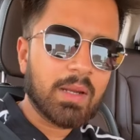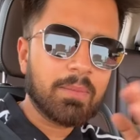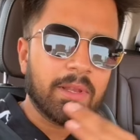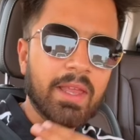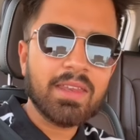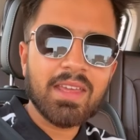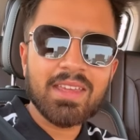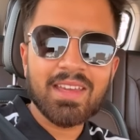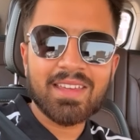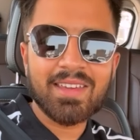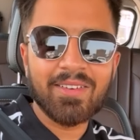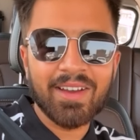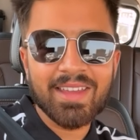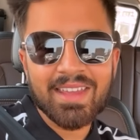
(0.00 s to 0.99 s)
प्लान यही है
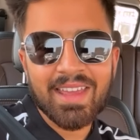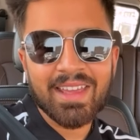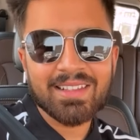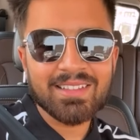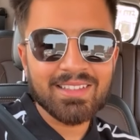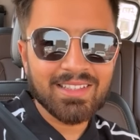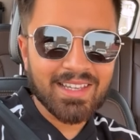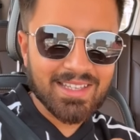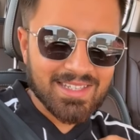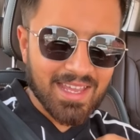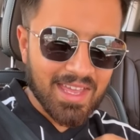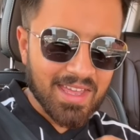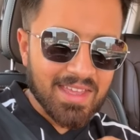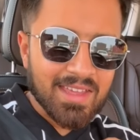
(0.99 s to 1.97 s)
कि भाई एक सी
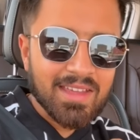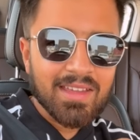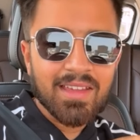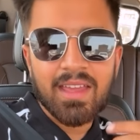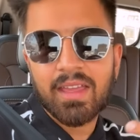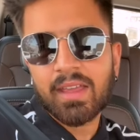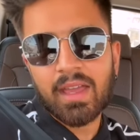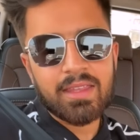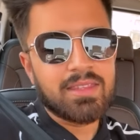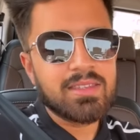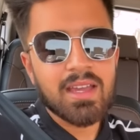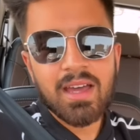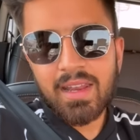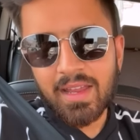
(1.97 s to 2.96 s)
है एक
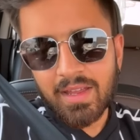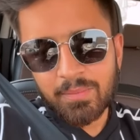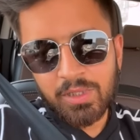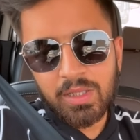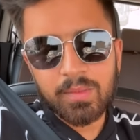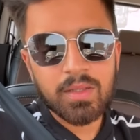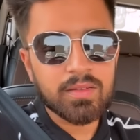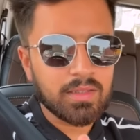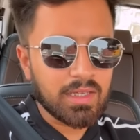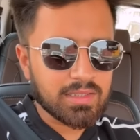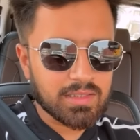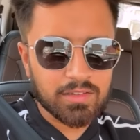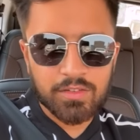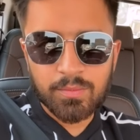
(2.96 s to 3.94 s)
एच है मतलब कि सी
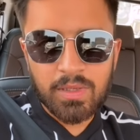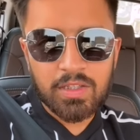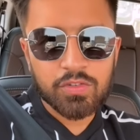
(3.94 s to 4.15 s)
एच इसमें